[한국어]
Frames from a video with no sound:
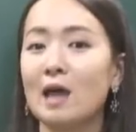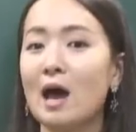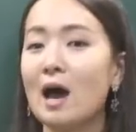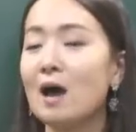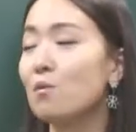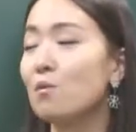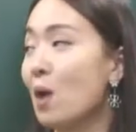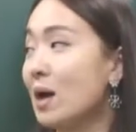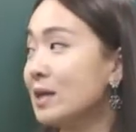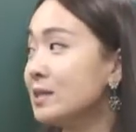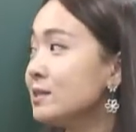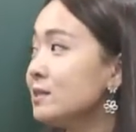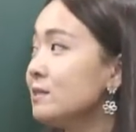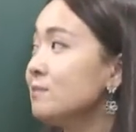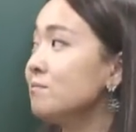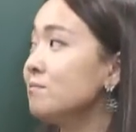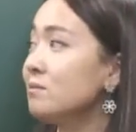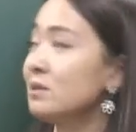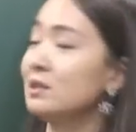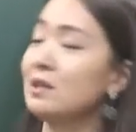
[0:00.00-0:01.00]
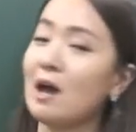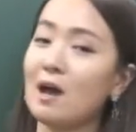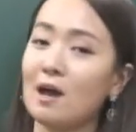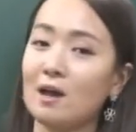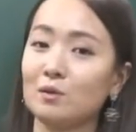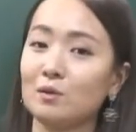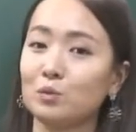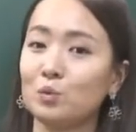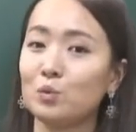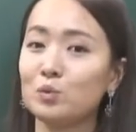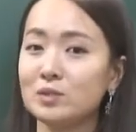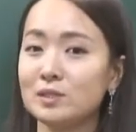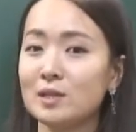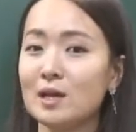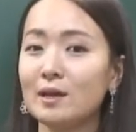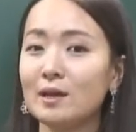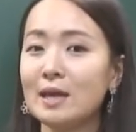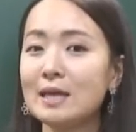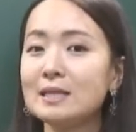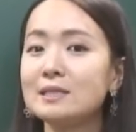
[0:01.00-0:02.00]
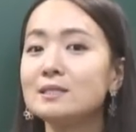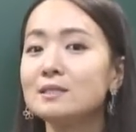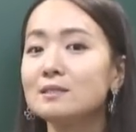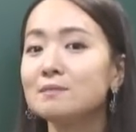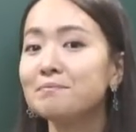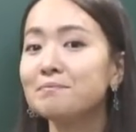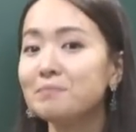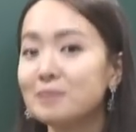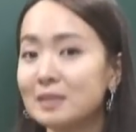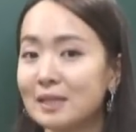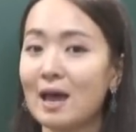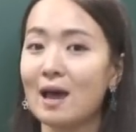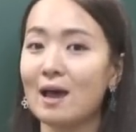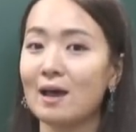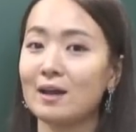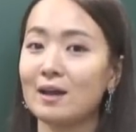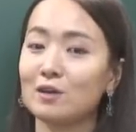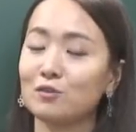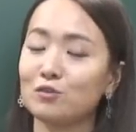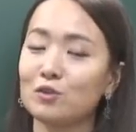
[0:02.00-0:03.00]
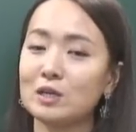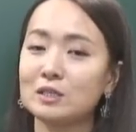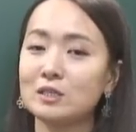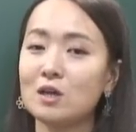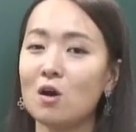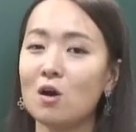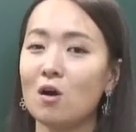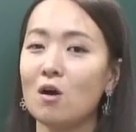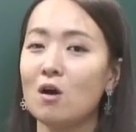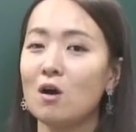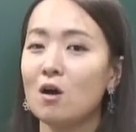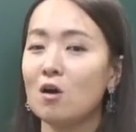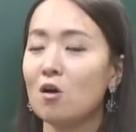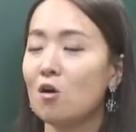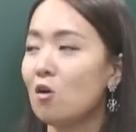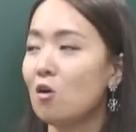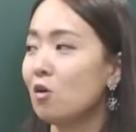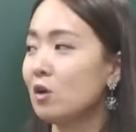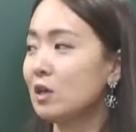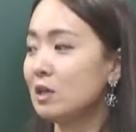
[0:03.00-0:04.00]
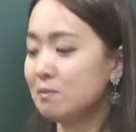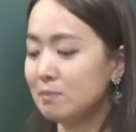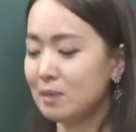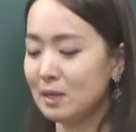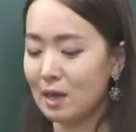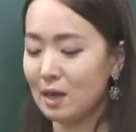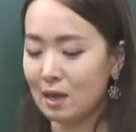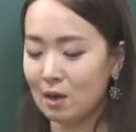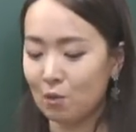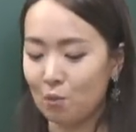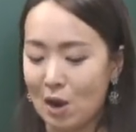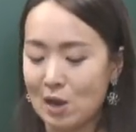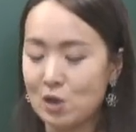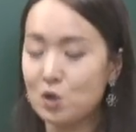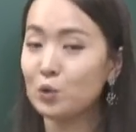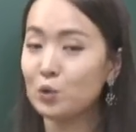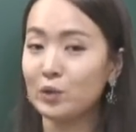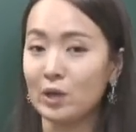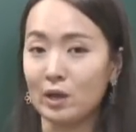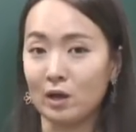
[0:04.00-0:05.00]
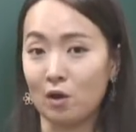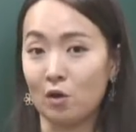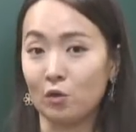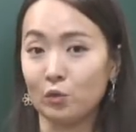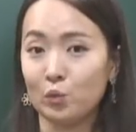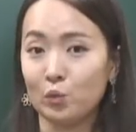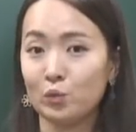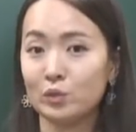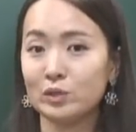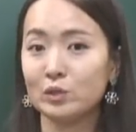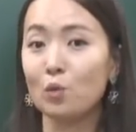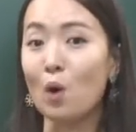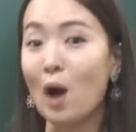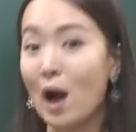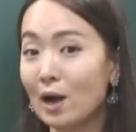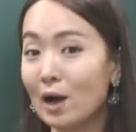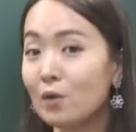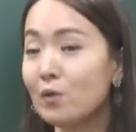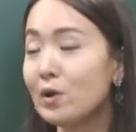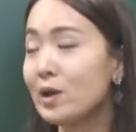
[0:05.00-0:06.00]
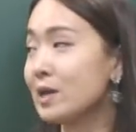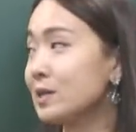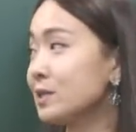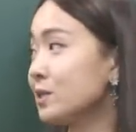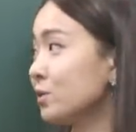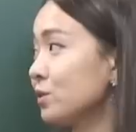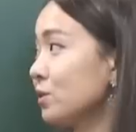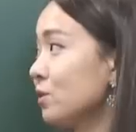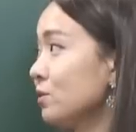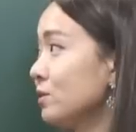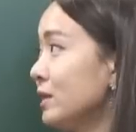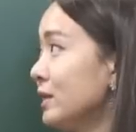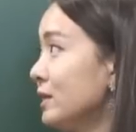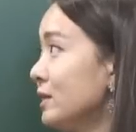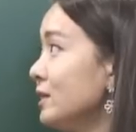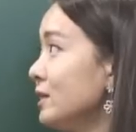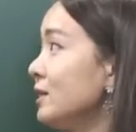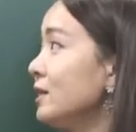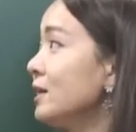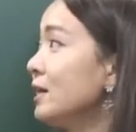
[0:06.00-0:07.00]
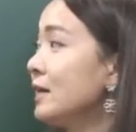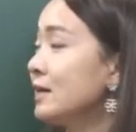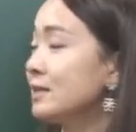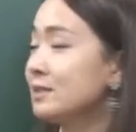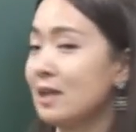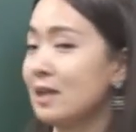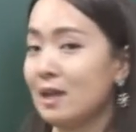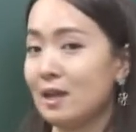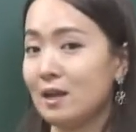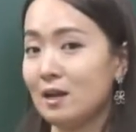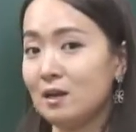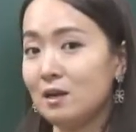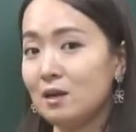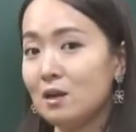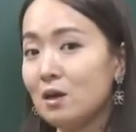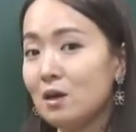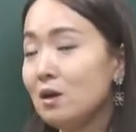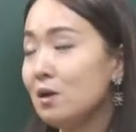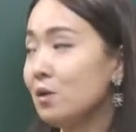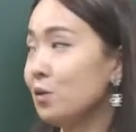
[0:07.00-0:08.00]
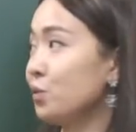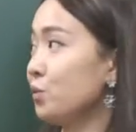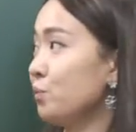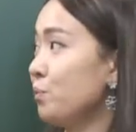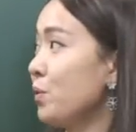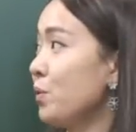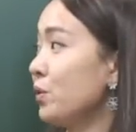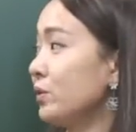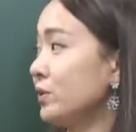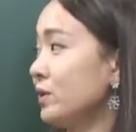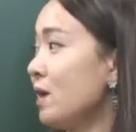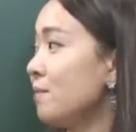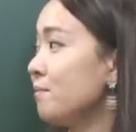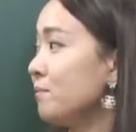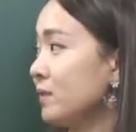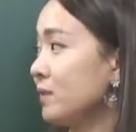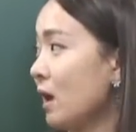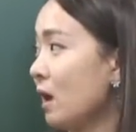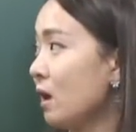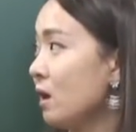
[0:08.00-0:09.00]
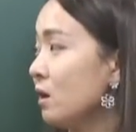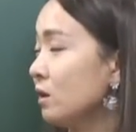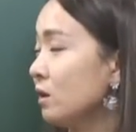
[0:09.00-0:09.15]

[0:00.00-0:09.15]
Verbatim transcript: 다 왔습니다. 도착했습니다. 라고 해서 이미 완료된 것 혹은 과거에 있었던 일을 이제 러로 표현을 합니다.